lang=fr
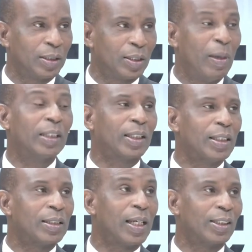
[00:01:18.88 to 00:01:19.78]

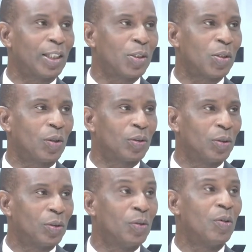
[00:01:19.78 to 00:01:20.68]
maîtrisent la gestion
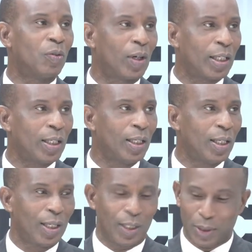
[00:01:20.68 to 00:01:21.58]
de, nos foyers.
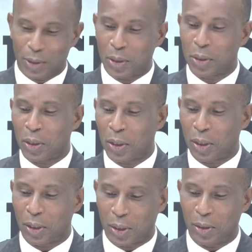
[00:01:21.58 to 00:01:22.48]
Et donc, euh,
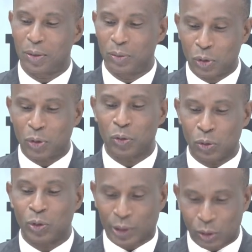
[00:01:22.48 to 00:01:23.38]
nous,
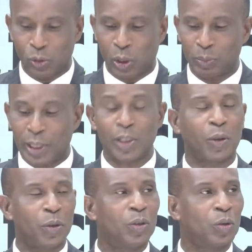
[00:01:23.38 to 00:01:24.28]
sommes très
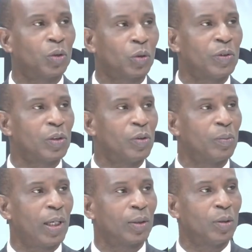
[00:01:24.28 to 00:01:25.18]
heureux de nous retrouver sur
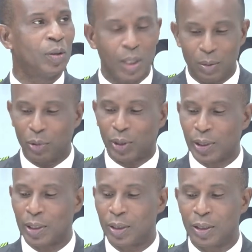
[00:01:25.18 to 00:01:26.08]
le plateau pour
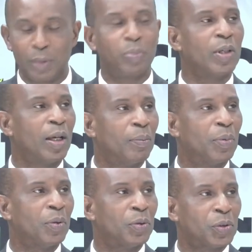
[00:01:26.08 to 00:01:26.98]
essayer de dépouiller un
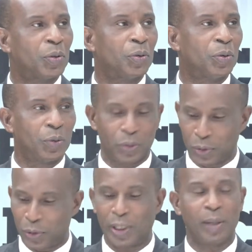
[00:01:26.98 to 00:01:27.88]
peu ce,
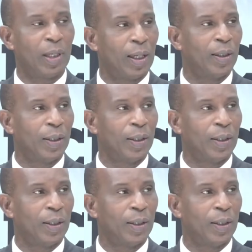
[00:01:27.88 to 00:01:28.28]
ce thème-là.